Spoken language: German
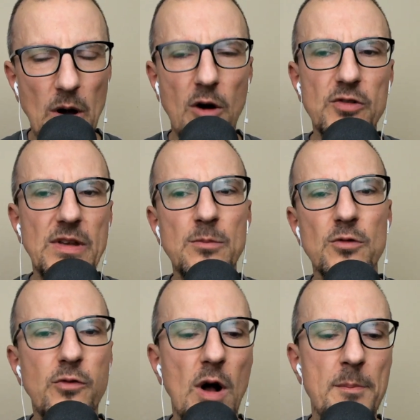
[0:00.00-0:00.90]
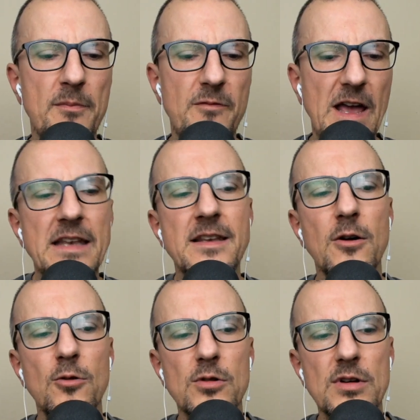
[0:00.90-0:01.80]
aus dem du vor allem
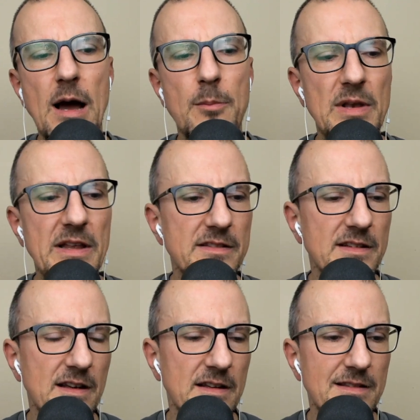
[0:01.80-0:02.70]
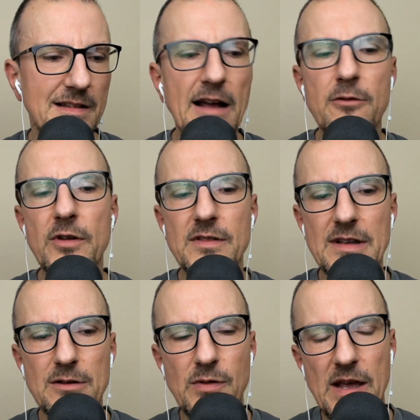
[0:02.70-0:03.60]
Veränderungen ablesen kannst,
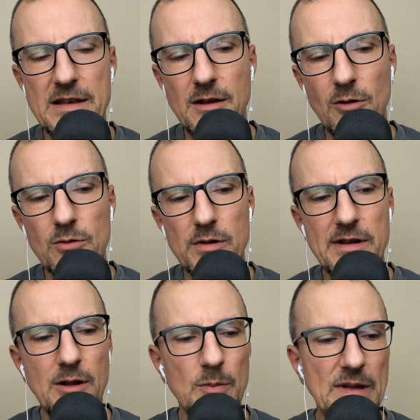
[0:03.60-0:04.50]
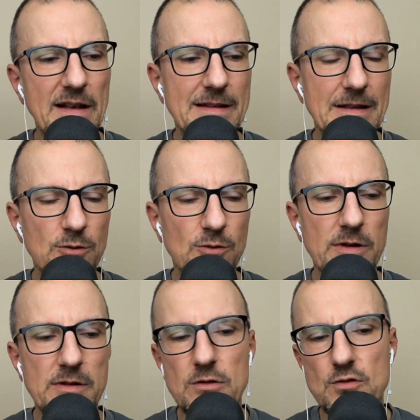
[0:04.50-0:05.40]
langfristige Veränderungen. Und ich glaube, da liegt
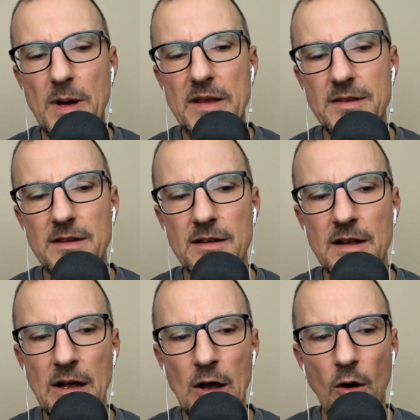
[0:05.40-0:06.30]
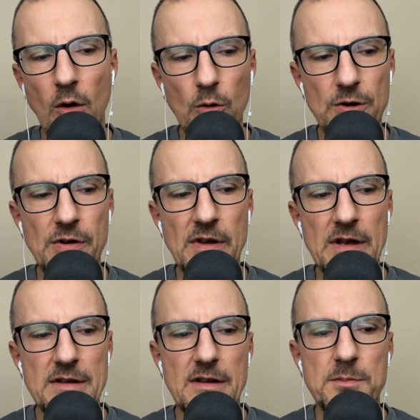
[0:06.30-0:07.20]
natürlich das Spannende. Und
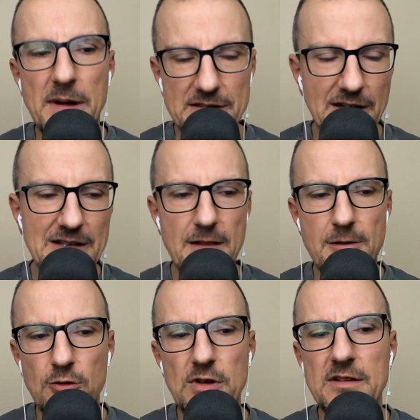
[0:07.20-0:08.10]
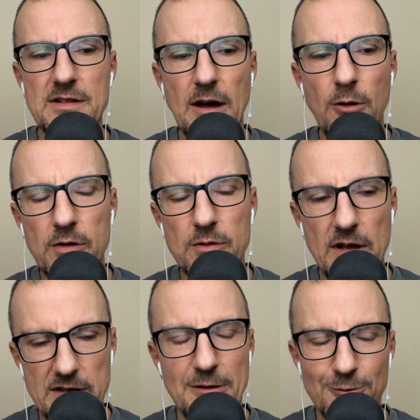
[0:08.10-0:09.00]
das macht halt Athletics auch so.
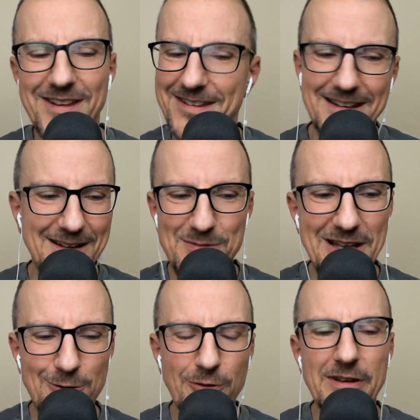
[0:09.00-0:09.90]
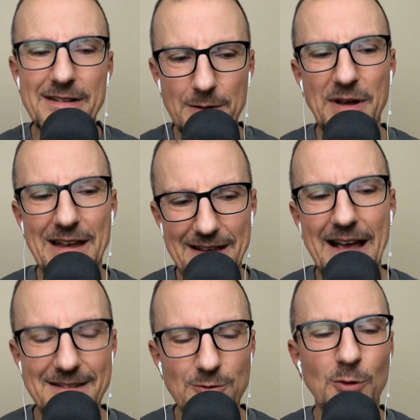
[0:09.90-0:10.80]
Also ich sage immer Athletics, aber
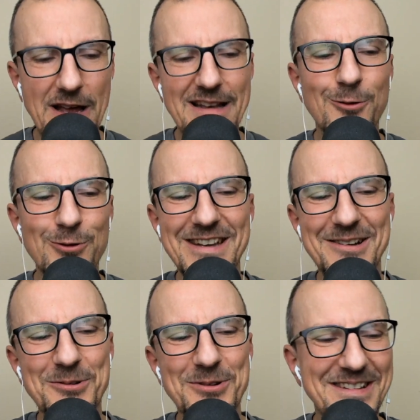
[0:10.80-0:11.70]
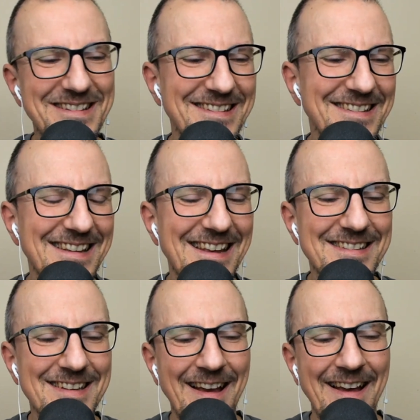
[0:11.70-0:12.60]
er heißt nur Athletic ohne dieses S.